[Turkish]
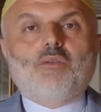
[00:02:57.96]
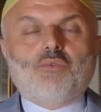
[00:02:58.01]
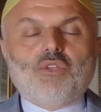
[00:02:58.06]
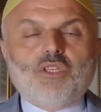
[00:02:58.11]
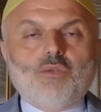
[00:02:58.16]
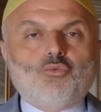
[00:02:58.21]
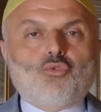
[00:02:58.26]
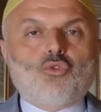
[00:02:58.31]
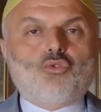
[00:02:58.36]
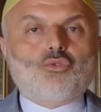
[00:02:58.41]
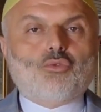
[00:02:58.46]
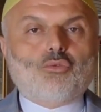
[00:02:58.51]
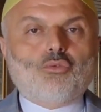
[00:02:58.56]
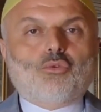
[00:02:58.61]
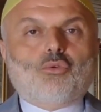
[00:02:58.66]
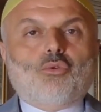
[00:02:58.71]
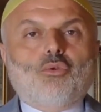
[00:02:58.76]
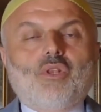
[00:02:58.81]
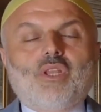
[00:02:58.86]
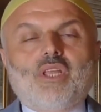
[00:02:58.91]
Bizim
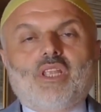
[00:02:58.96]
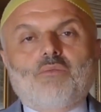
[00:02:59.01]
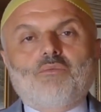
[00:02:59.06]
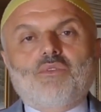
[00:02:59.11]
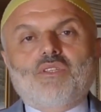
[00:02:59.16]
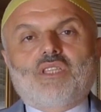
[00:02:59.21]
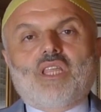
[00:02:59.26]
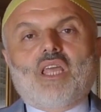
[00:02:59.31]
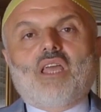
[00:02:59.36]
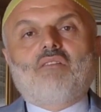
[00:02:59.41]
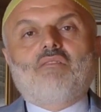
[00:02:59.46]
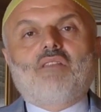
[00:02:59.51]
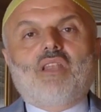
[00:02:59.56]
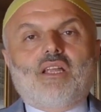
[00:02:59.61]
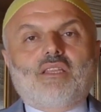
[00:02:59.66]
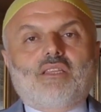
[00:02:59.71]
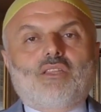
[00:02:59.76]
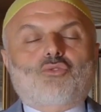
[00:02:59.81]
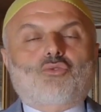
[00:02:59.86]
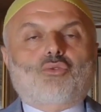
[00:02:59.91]
çocukluk günlerimizde
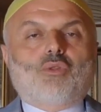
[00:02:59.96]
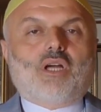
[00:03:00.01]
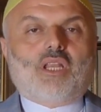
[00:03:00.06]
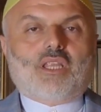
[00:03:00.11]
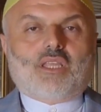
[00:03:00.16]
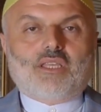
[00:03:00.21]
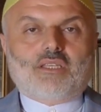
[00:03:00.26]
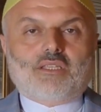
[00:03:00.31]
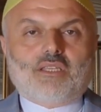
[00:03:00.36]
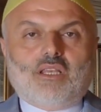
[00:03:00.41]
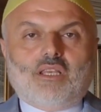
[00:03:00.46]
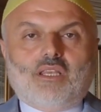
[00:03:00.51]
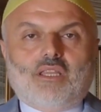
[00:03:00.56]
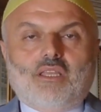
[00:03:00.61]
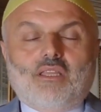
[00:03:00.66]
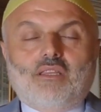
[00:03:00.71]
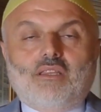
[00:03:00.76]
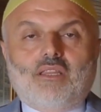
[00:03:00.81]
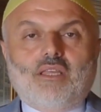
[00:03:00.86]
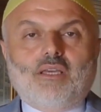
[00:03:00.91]
evlerde sular
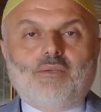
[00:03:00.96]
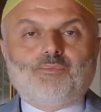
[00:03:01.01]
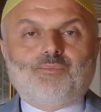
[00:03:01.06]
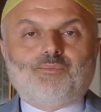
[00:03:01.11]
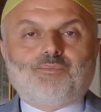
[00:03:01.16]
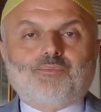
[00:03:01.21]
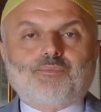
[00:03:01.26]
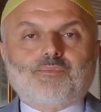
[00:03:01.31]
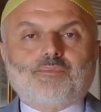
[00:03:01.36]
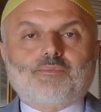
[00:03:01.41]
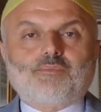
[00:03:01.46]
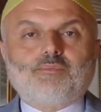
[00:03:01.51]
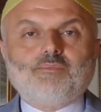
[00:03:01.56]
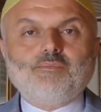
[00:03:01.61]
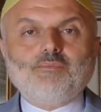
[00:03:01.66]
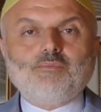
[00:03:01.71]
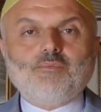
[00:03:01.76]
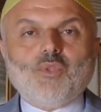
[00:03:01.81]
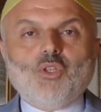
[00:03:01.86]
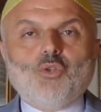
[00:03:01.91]
kesildiğinde
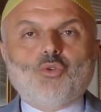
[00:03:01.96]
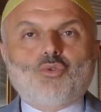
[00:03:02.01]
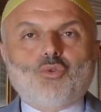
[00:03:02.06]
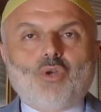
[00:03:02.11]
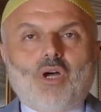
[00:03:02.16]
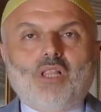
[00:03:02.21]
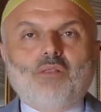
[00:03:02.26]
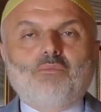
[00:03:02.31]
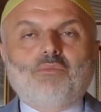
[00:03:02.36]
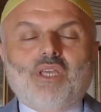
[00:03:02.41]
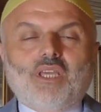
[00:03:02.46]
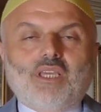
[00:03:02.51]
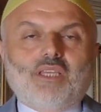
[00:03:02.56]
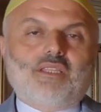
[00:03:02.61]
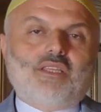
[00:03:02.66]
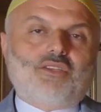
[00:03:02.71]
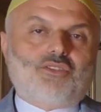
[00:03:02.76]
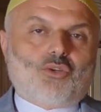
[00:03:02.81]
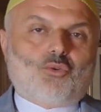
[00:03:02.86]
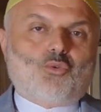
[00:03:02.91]
su almaya
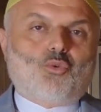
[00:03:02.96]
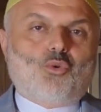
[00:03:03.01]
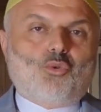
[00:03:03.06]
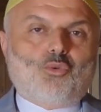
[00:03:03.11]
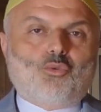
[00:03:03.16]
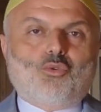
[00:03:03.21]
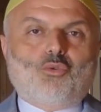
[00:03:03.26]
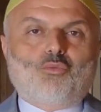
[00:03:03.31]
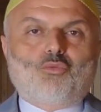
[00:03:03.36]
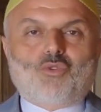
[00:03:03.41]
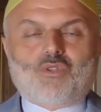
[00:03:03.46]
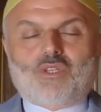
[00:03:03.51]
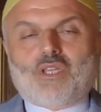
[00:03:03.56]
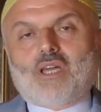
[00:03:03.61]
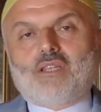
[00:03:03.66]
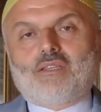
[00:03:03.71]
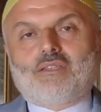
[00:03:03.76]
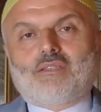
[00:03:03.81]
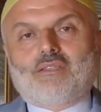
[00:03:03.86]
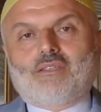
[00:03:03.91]
gidecek olduğumuz
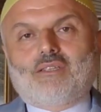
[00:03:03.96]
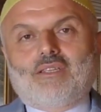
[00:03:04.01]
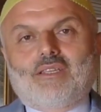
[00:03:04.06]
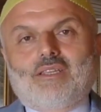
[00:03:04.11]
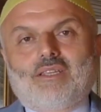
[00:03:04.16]
yer